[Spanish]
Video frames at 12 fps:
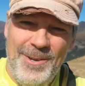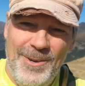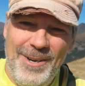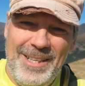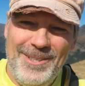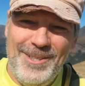
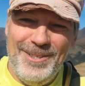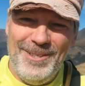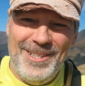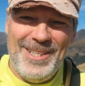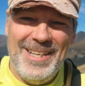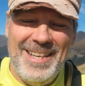Hola a
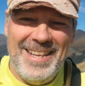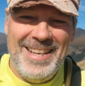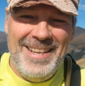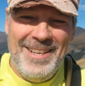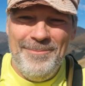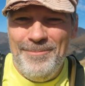todos.
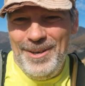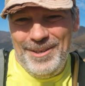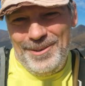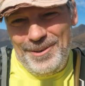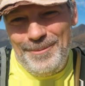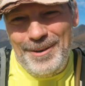
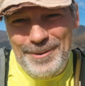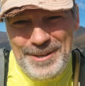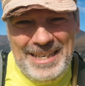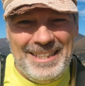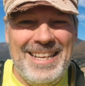soy Norbert Rovira.